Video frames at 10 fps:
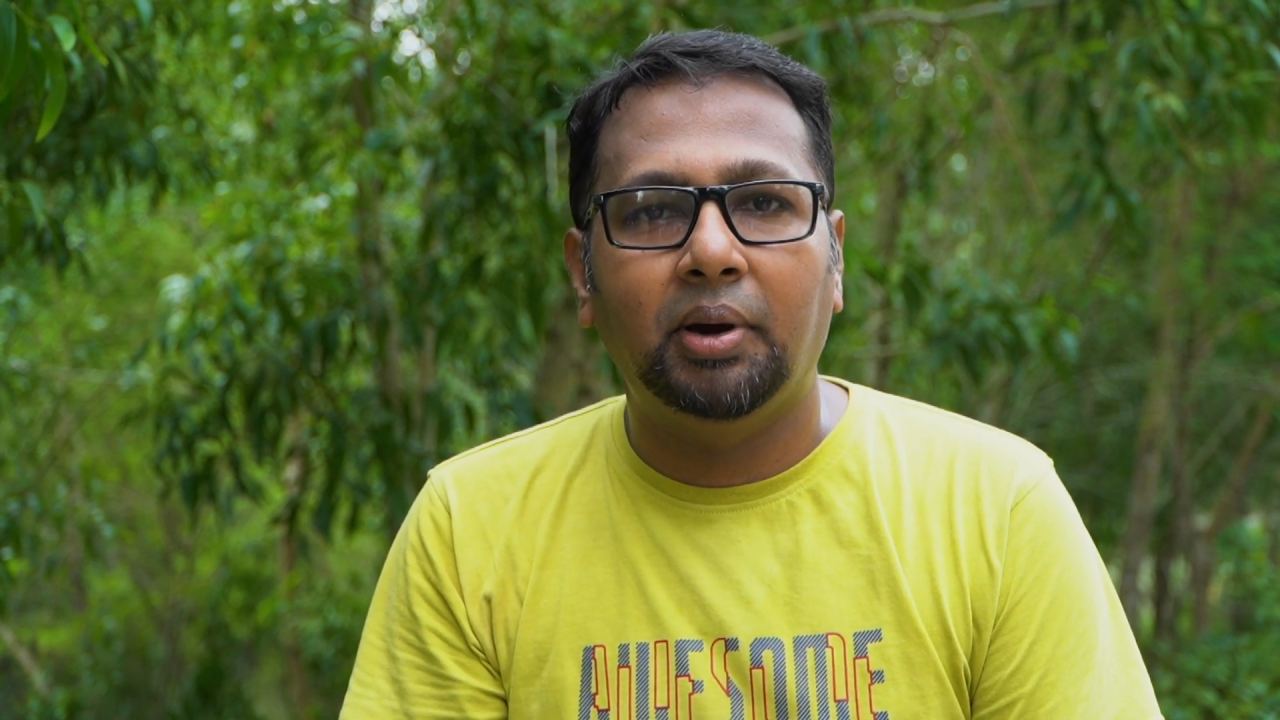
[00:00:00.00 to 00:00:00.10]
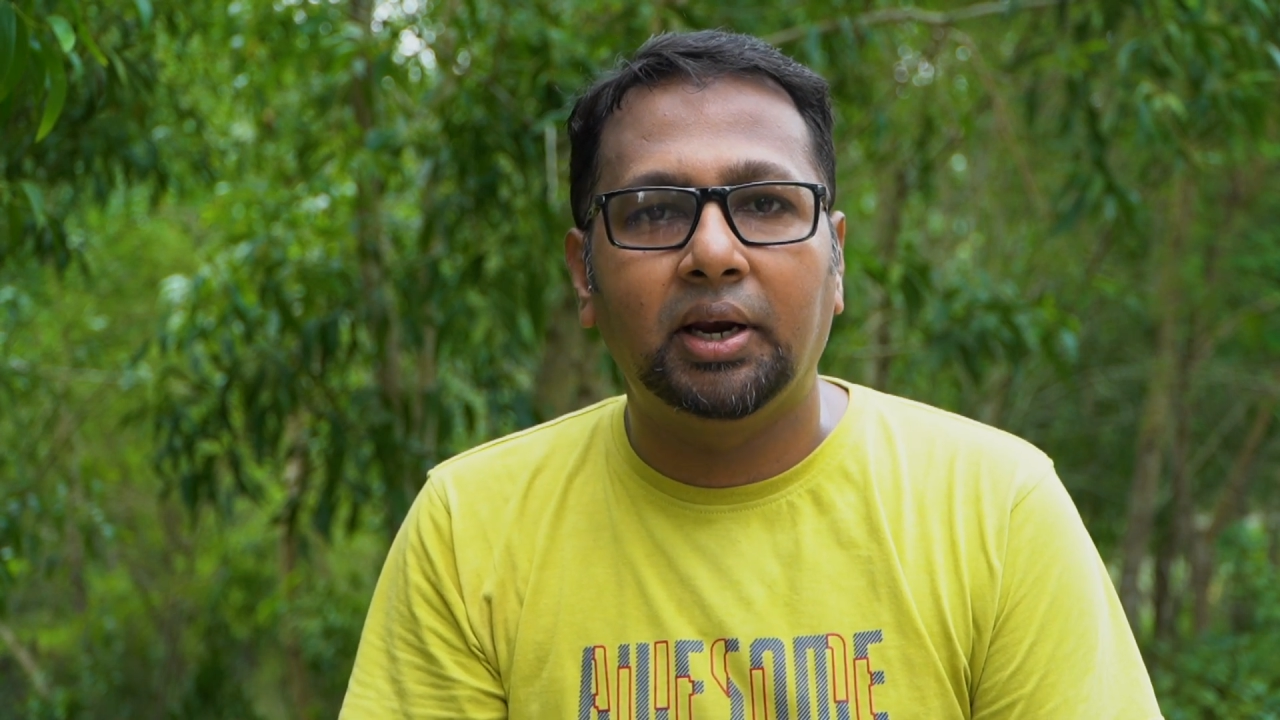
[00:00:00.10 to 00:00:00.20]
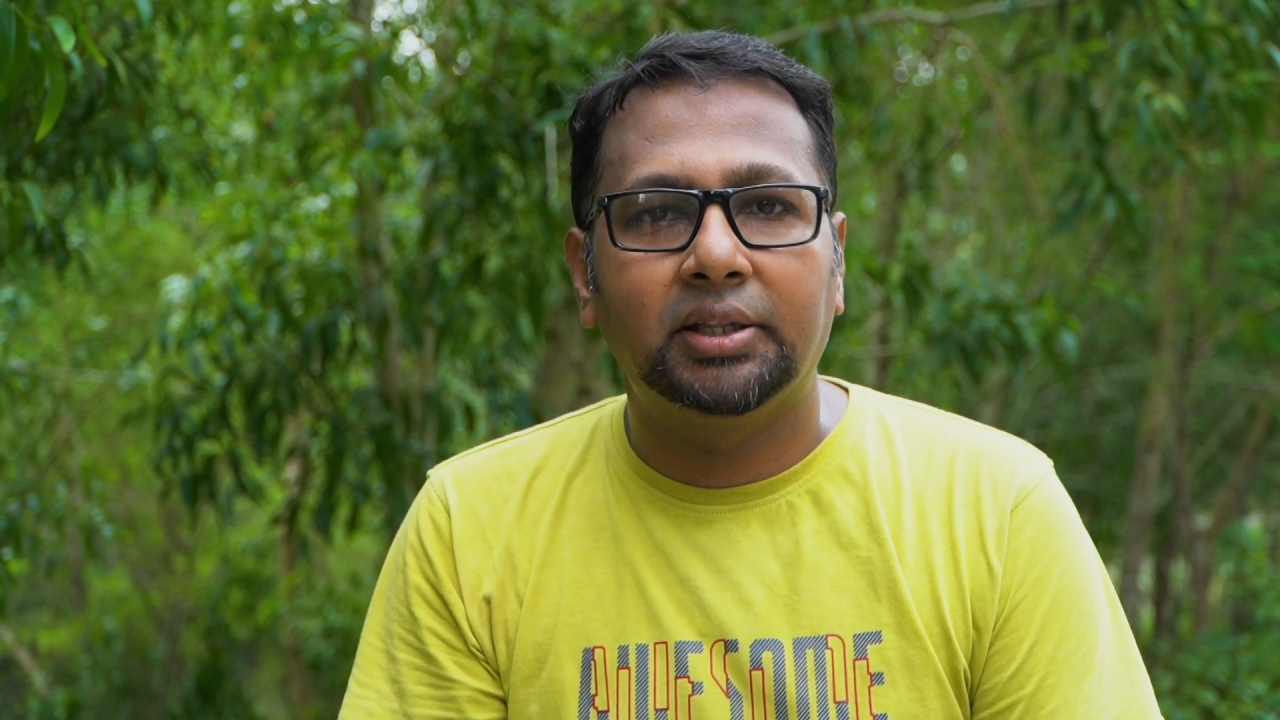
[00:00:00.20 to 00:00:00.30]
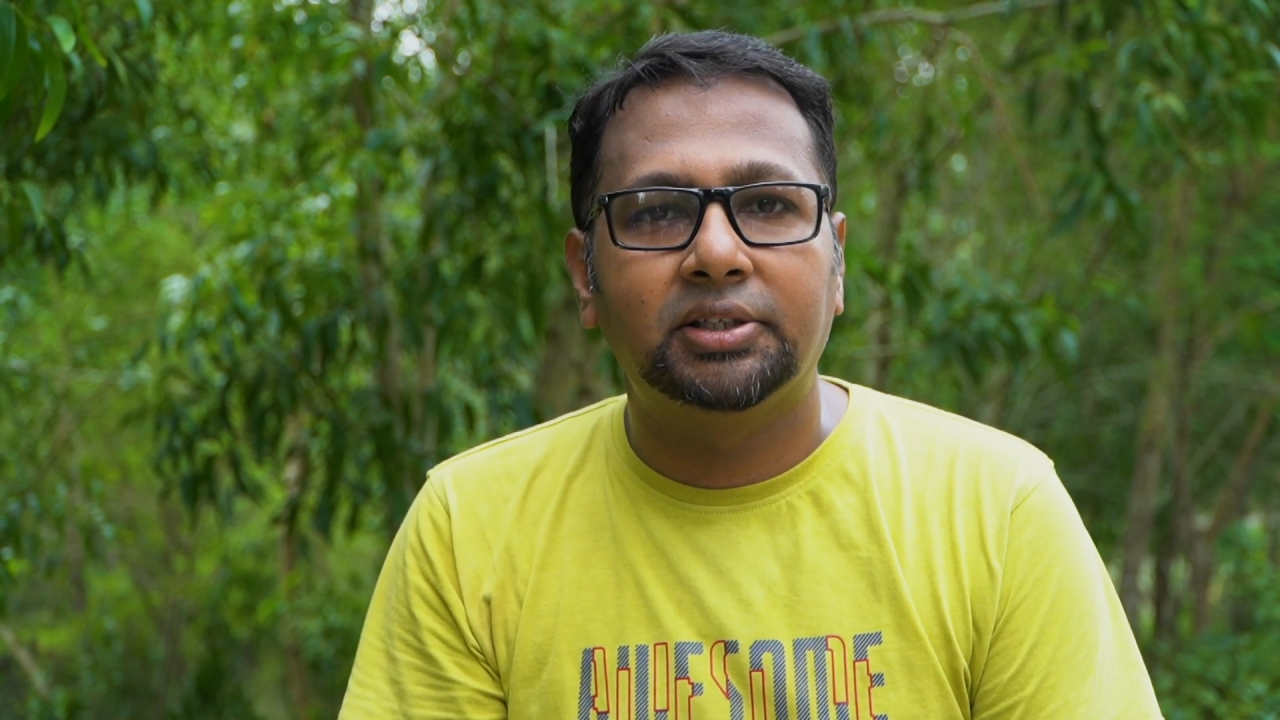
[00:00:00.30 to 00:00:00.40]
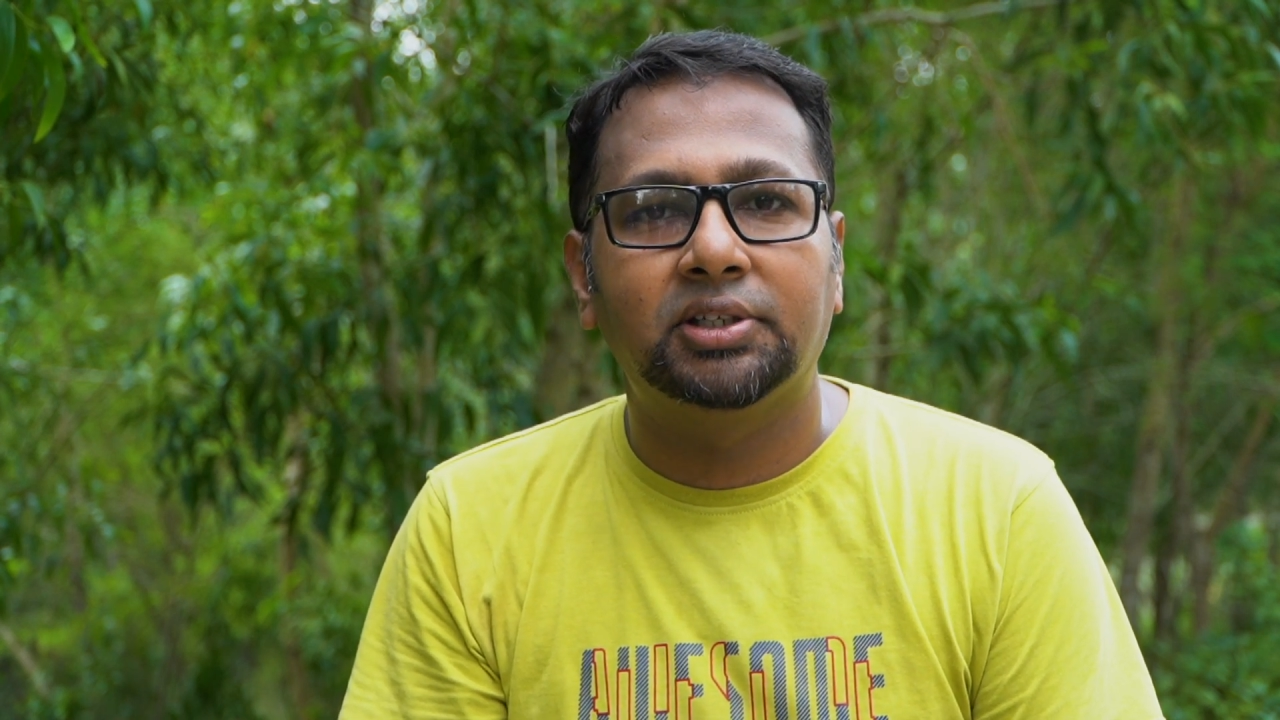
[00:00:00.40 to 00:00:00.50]

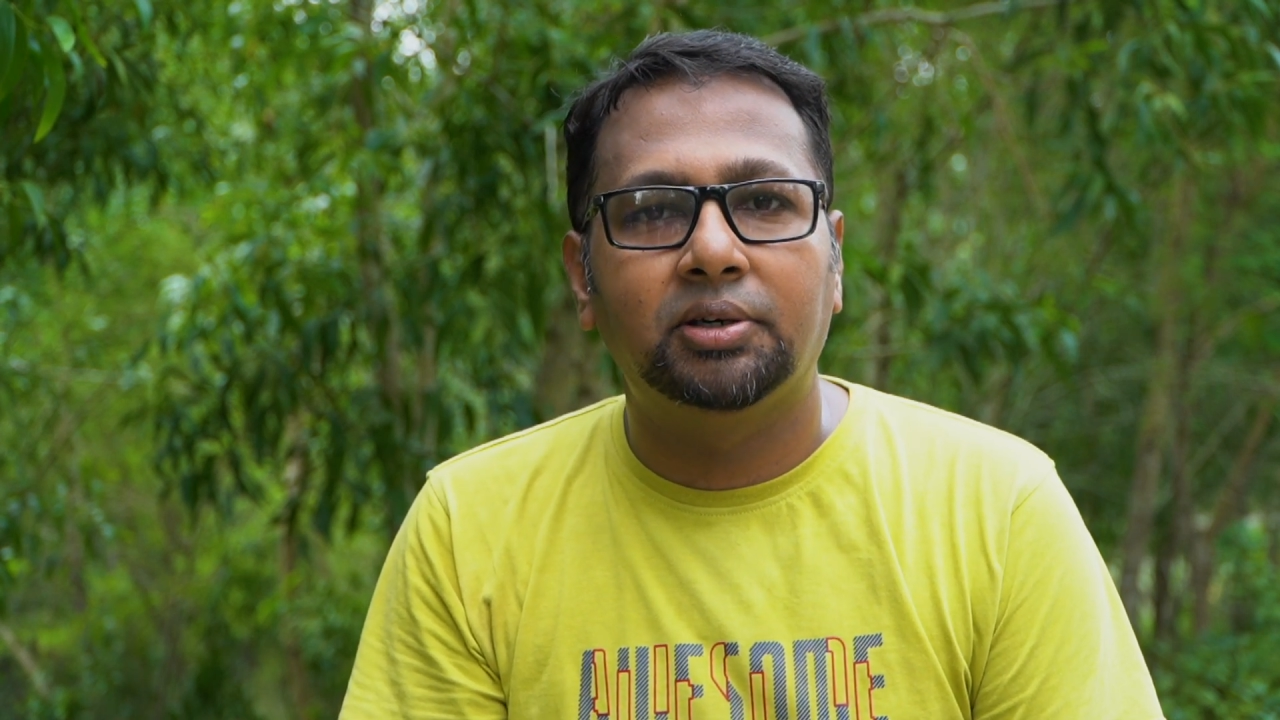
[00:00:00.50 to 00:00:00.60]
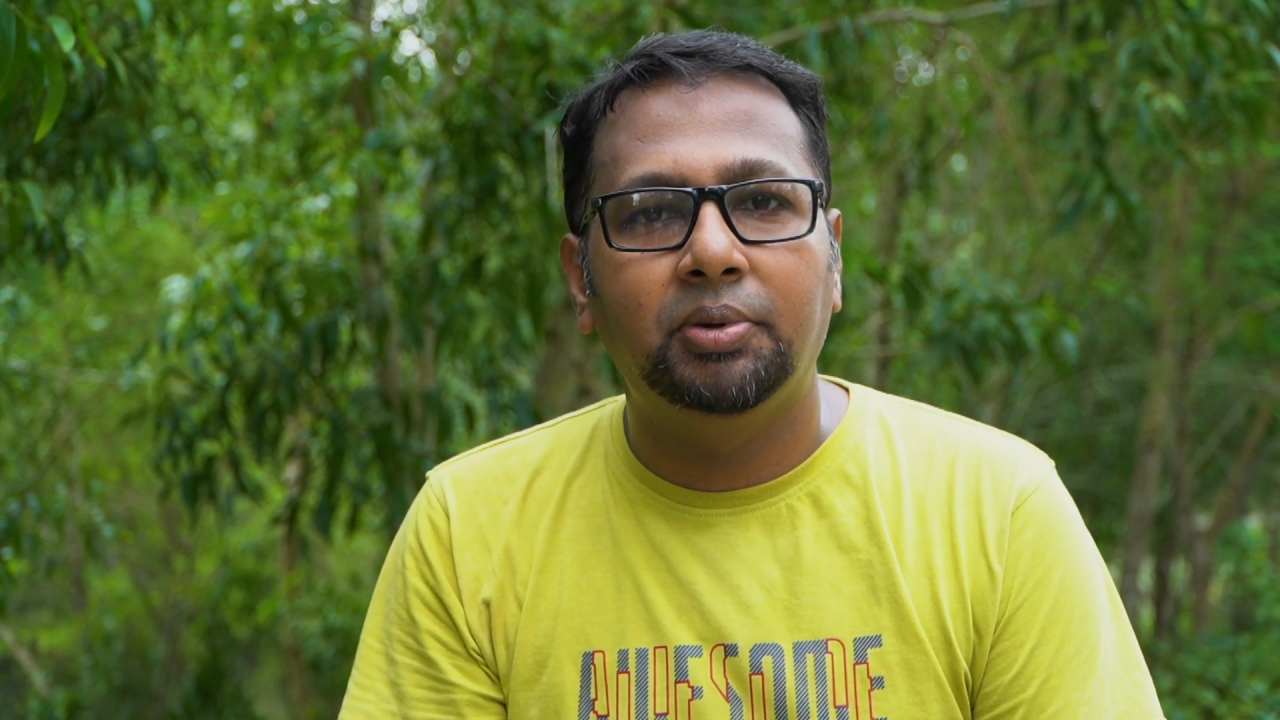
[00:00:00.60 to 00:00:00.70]
বাংলাদেশের